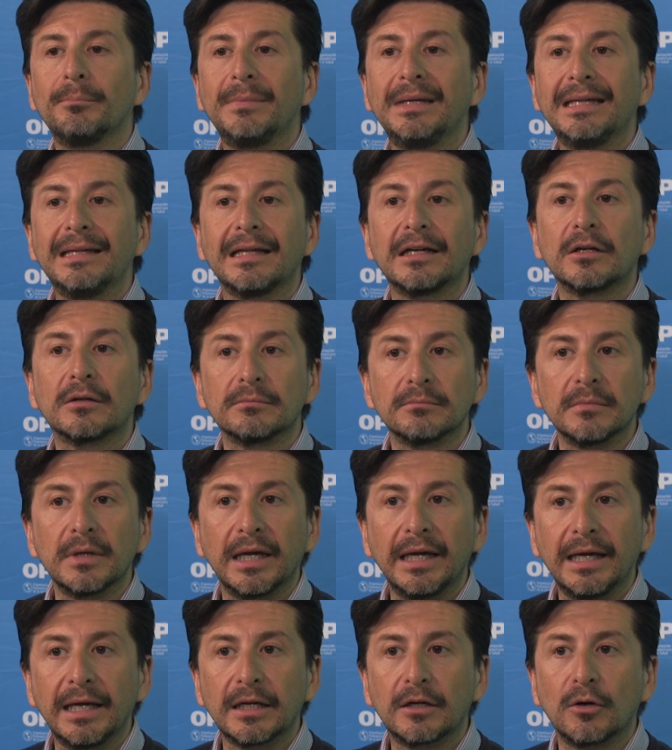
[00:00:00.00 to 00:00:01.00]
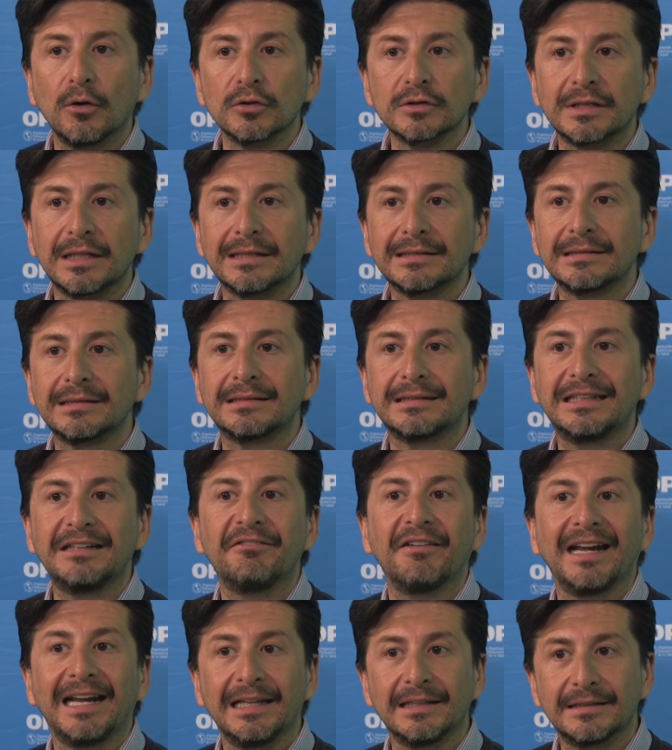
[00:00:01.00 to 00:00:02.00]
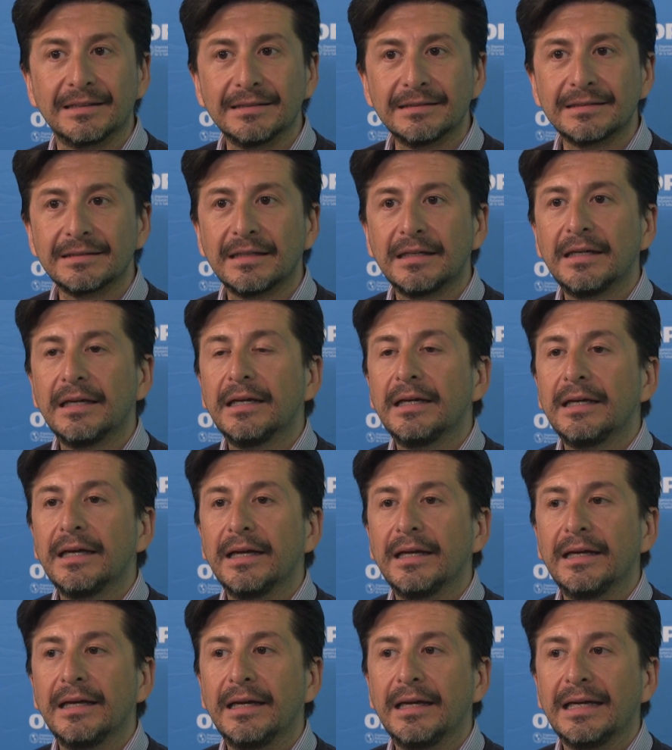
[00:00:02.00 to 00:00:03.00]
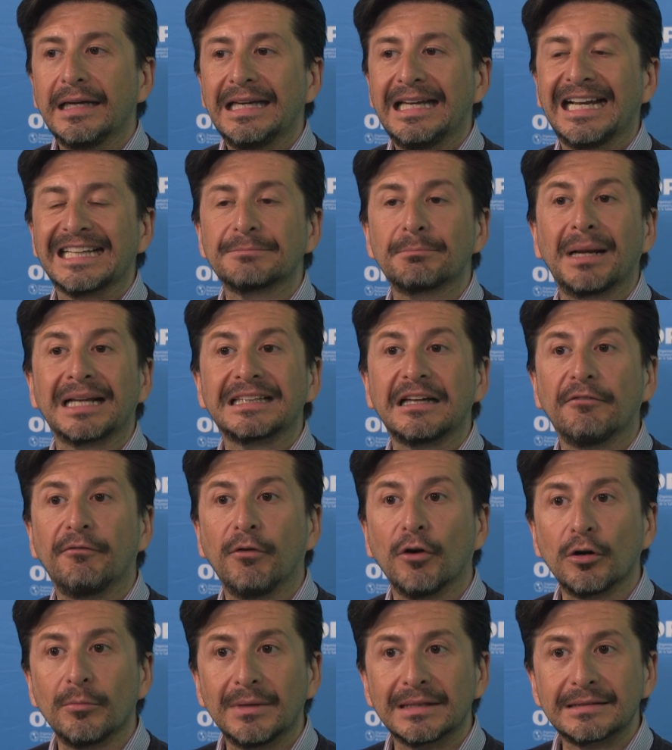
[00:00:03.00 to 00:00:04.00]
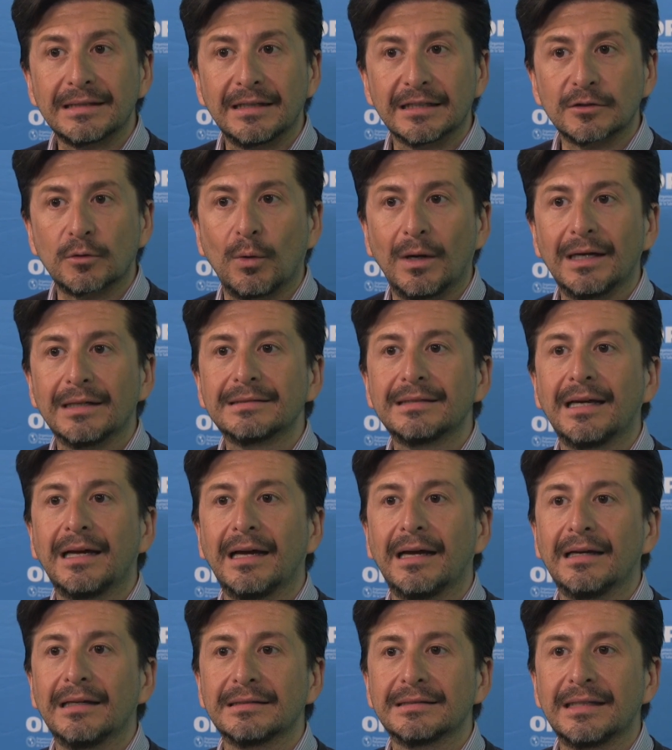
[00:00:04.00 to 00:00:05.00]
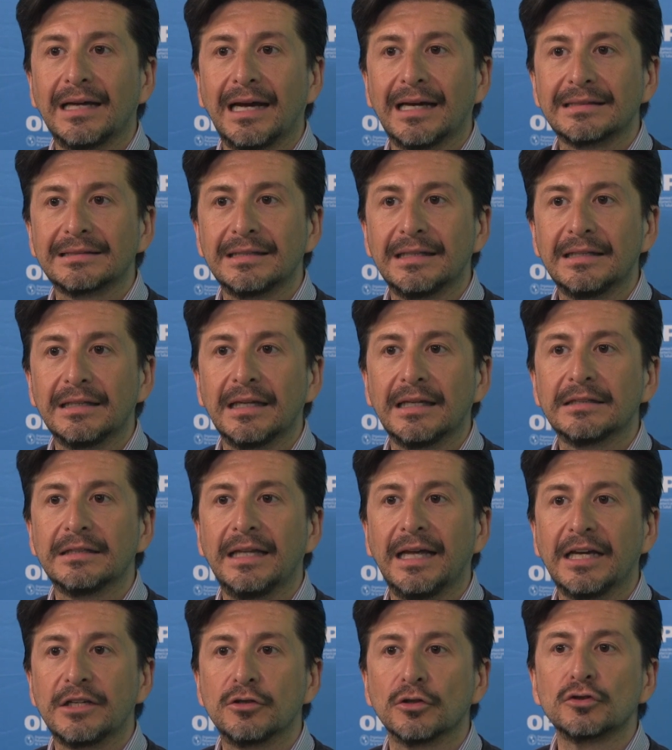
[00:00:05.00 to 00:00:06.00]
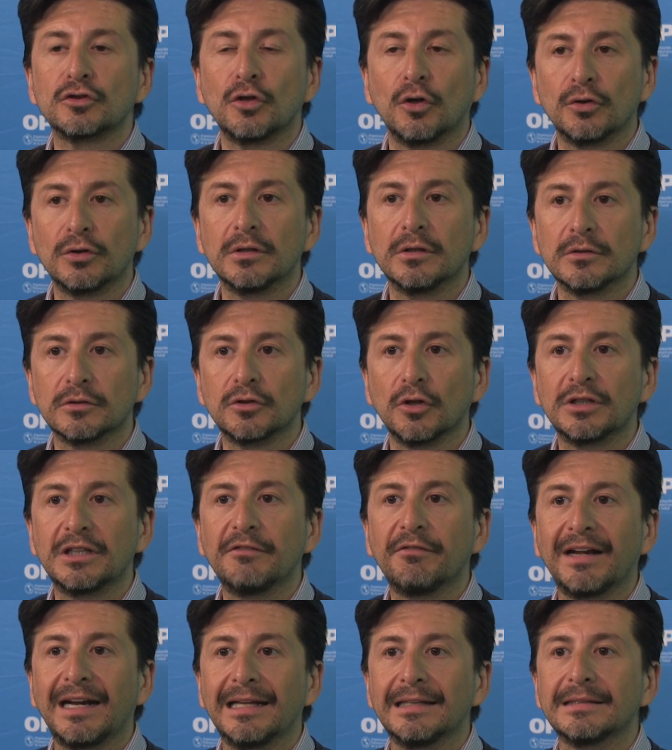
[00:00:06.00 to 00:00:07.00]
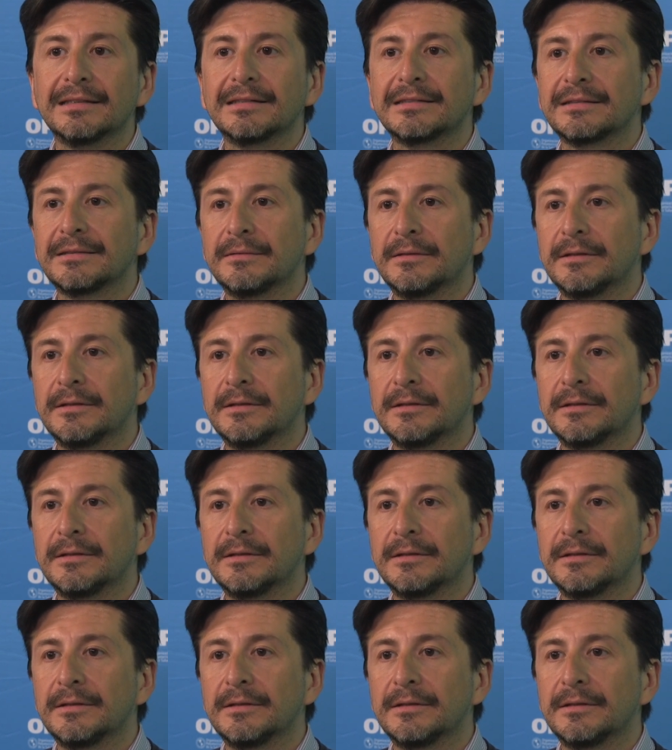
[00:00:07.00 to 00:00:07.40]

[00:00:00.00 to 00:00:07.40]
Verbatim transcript: miden eh, cosas diferentes eh, y las plataformas en las cuales se, hacen, de hecho, son, diferentes.